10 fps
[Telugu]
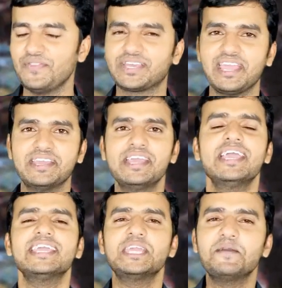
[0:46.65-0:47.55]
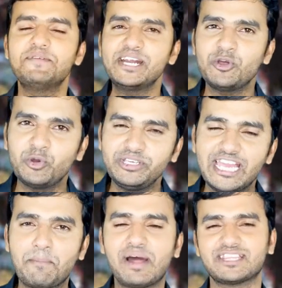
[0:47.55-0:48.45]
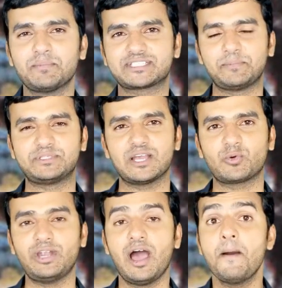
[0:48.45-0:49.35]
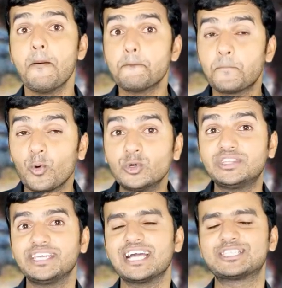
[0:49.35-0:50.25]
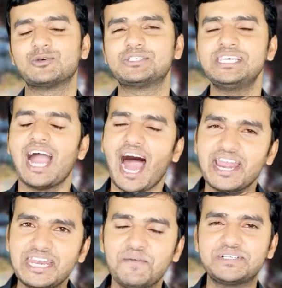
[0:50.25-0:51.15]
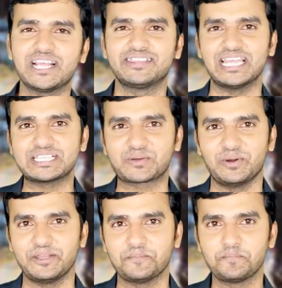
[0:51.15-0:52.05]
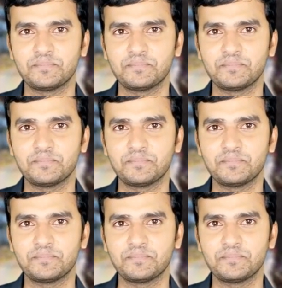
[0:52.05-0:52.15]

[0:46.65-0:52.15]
అందుకే ఈ వీడియోని ఏమాత్రం స్కిప్ చేయకుండా పూర్తిగా చూసి అన్ని విషయాలు తెలుసుకోండి